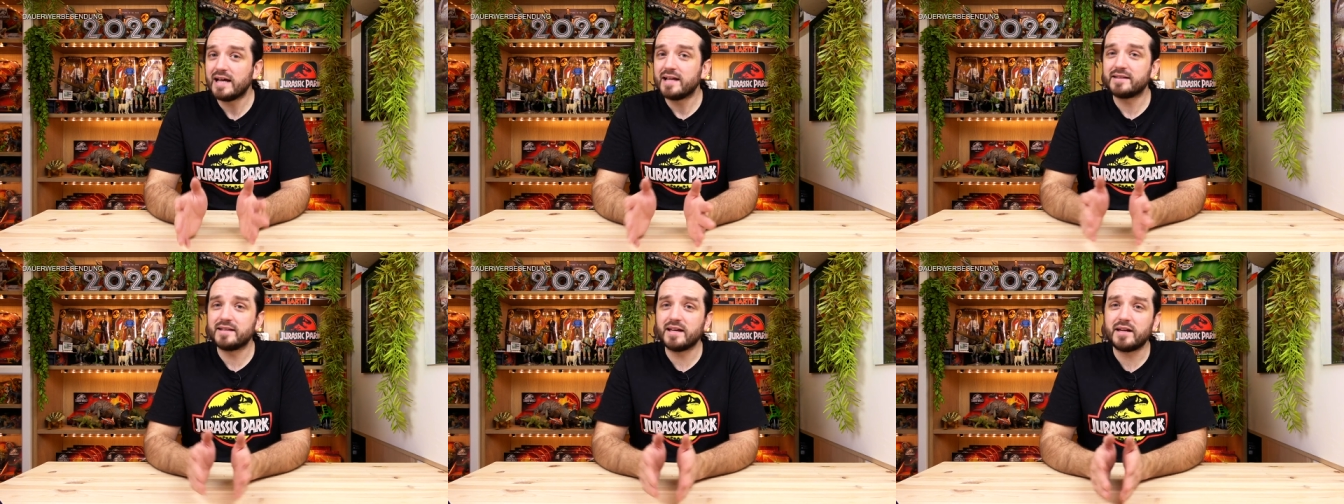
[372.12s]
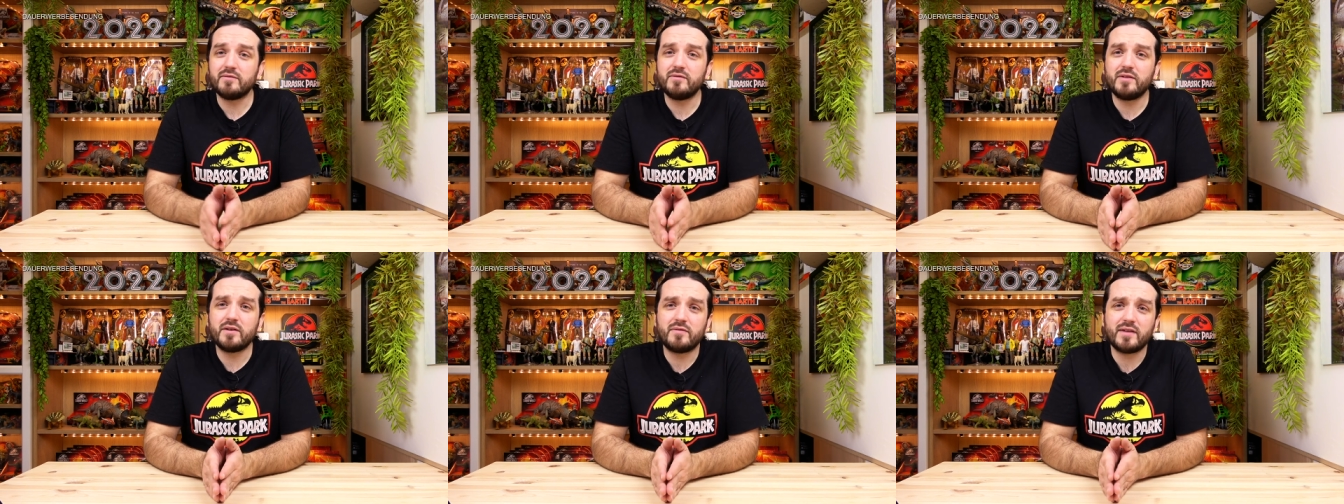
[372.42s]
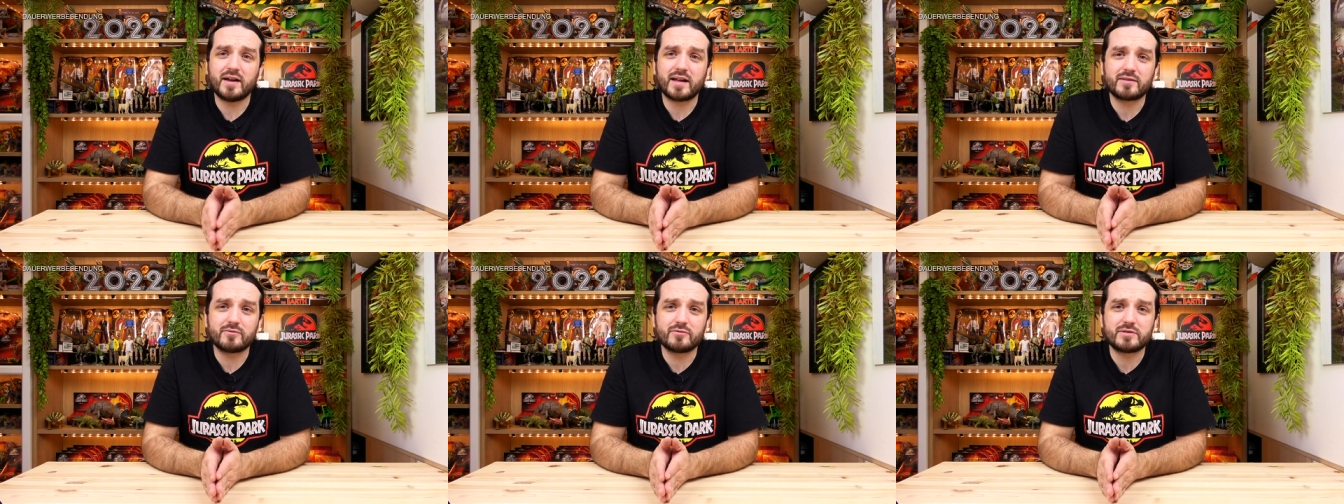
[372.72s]
denn wir
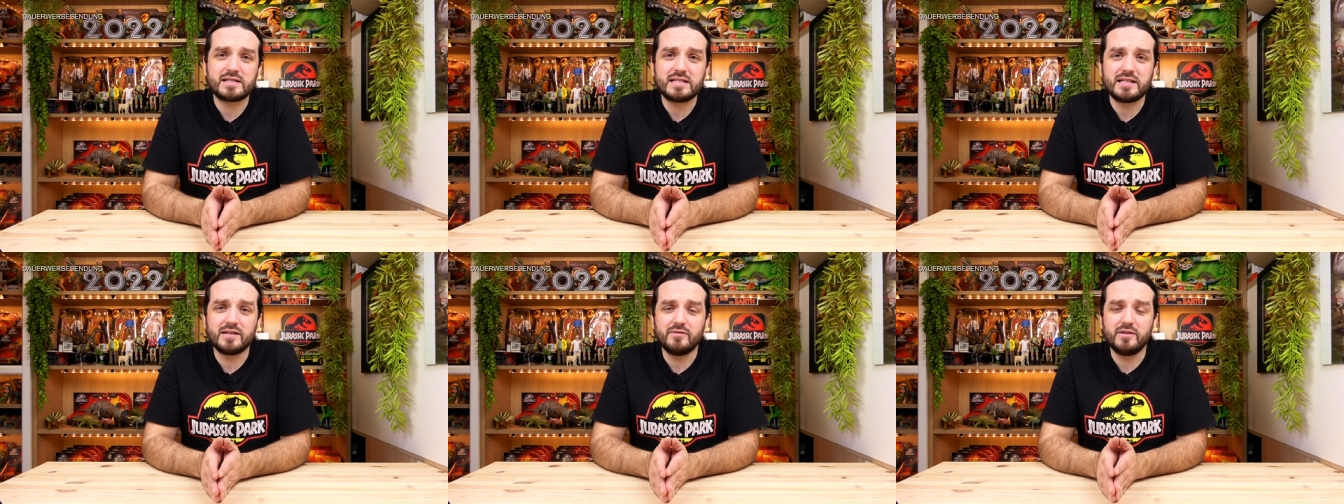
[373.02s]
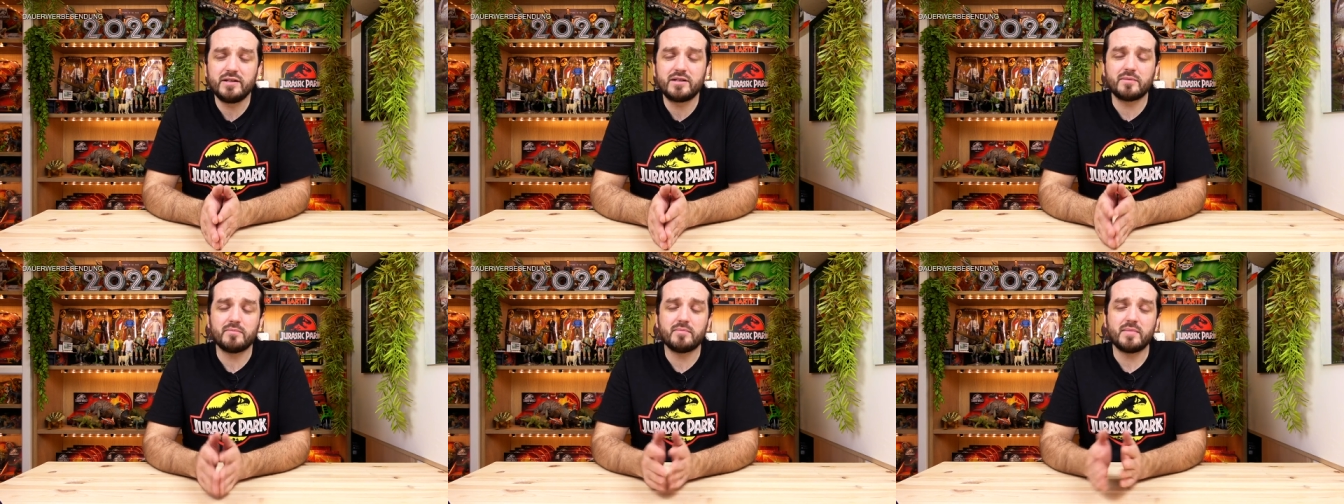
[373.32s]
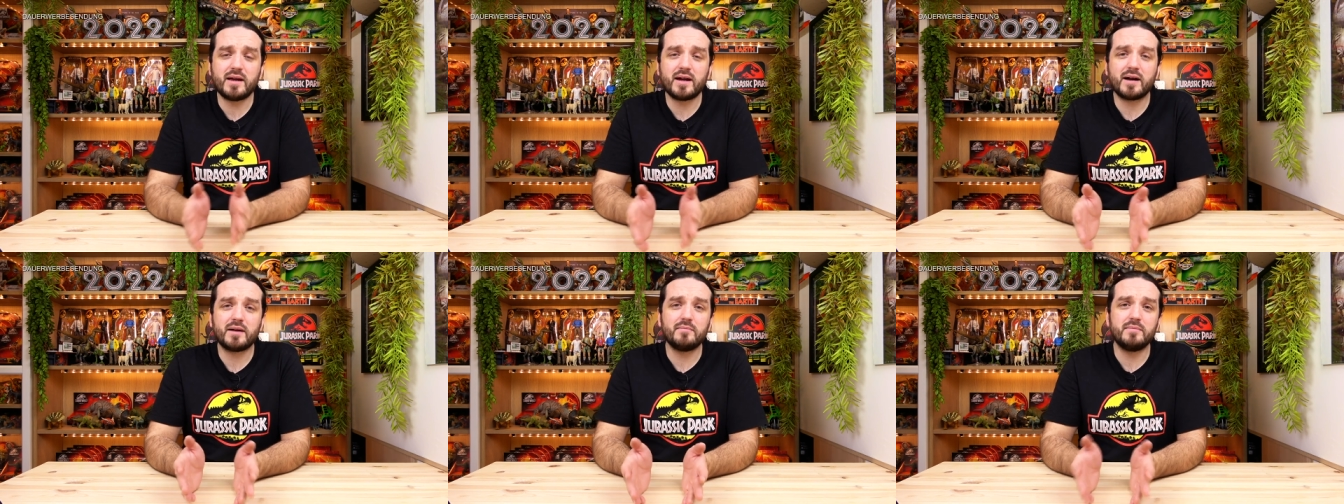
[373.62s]
werden uns hier wieder
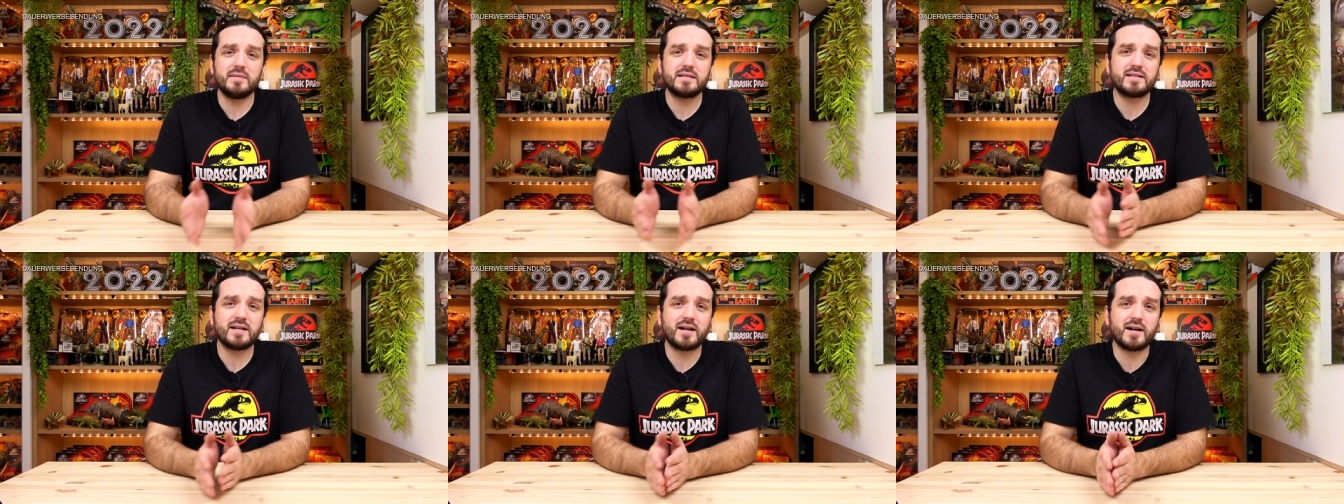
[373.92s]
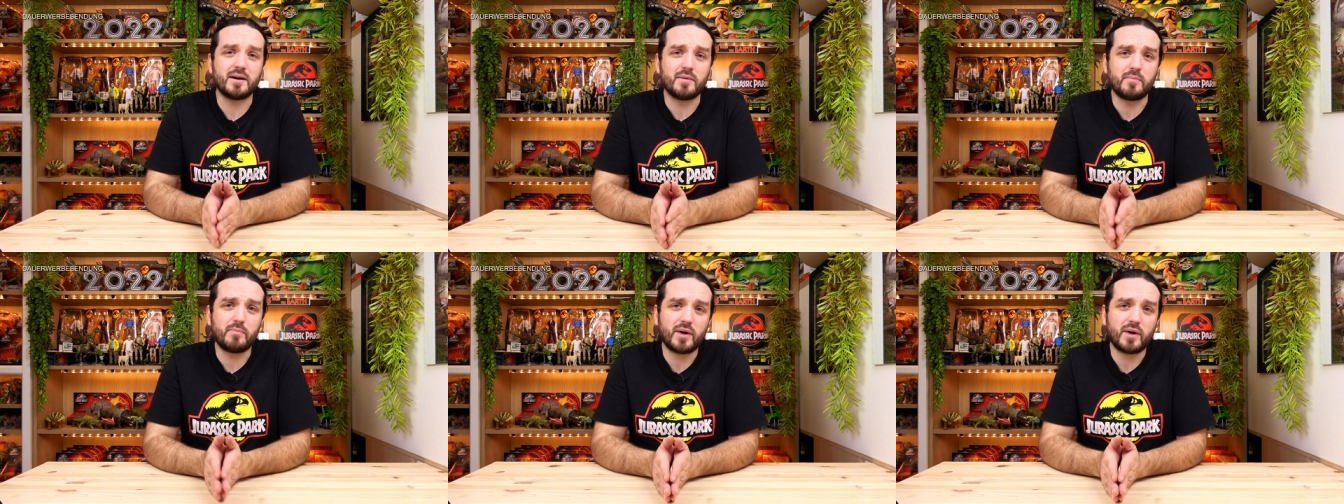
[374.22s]
mehr mit der